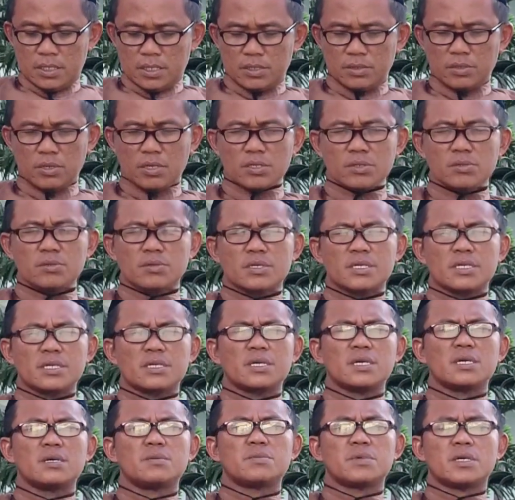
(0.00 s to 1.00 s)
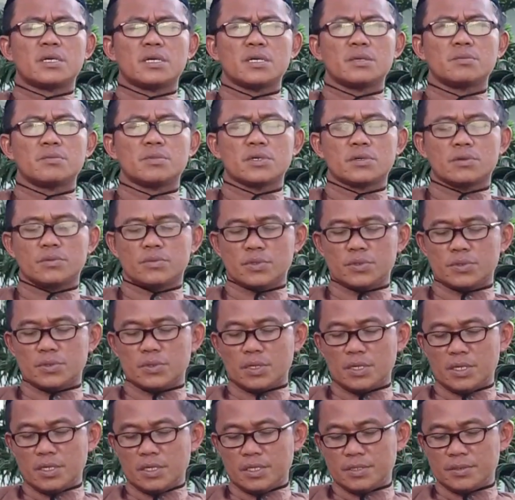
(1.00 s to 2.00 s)
Ayuhanul kiram
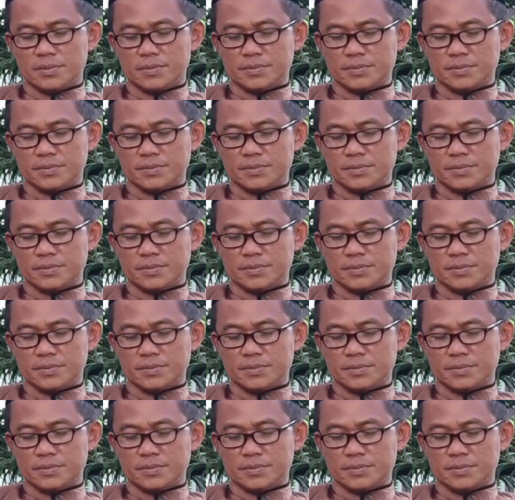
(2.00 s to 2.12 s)
rahimakumullah.